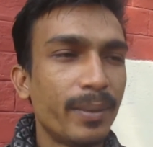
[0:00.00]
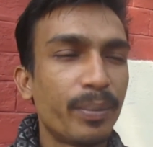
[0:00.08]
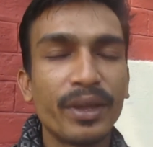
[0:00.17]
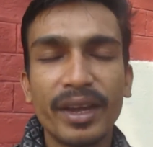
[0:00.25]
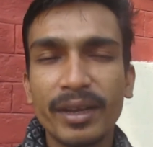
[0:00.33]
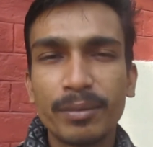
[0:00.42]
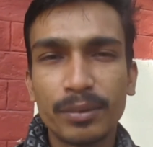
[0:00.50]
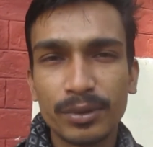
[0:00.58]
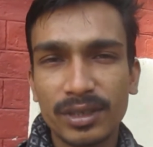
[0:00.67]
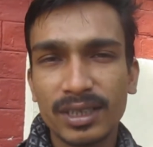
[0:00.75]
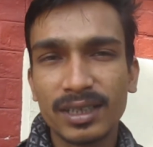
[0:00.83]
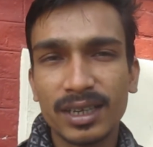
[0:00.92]
তো এই
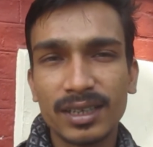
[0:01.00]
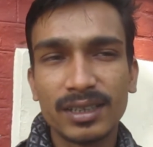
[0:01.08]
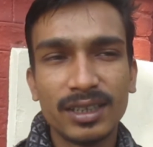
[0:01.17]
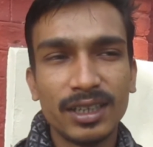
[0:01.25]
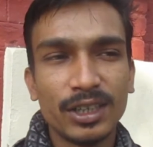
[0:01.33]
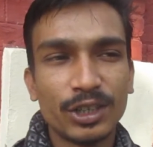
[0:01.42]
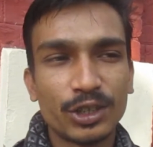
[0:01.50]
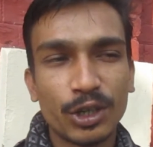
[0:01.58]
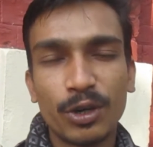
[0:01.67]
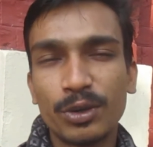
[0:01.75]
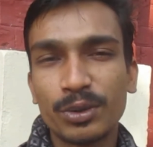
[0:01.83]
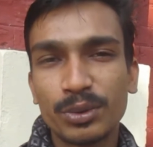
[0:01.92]
পত্রিকার
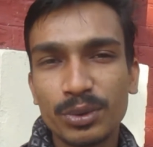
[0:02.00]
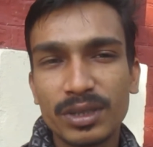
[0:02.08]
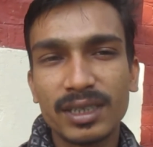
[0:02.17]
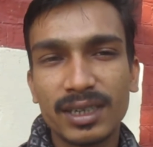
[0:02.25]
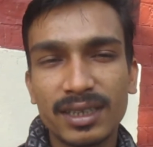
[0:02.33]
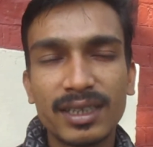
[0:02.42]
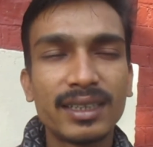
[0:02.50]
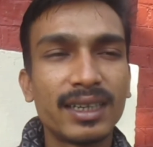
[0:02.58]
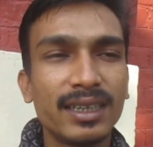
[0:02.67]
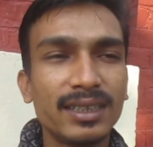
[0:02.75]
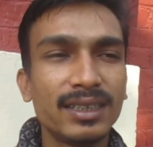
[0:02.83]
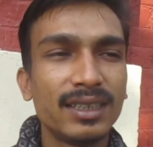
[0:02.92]
শহর কুষ্টিয়া
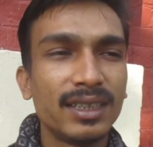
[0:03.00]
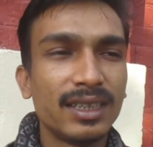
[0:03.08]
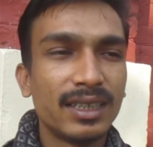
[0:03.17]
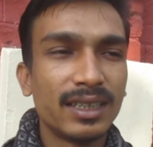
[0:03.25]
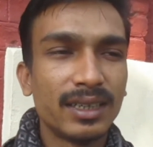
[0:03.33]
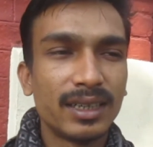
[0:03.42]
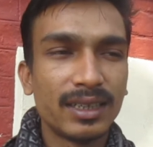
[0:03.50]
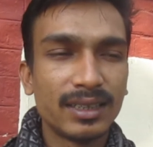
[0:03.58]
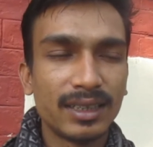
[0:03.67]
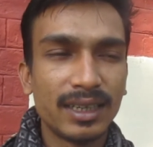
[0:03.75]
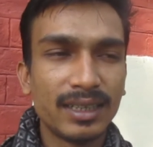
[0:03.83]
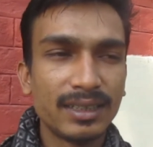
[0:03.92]
থেকেই
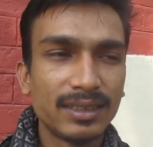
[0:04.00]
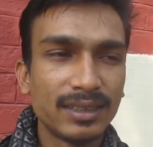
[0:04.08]
এই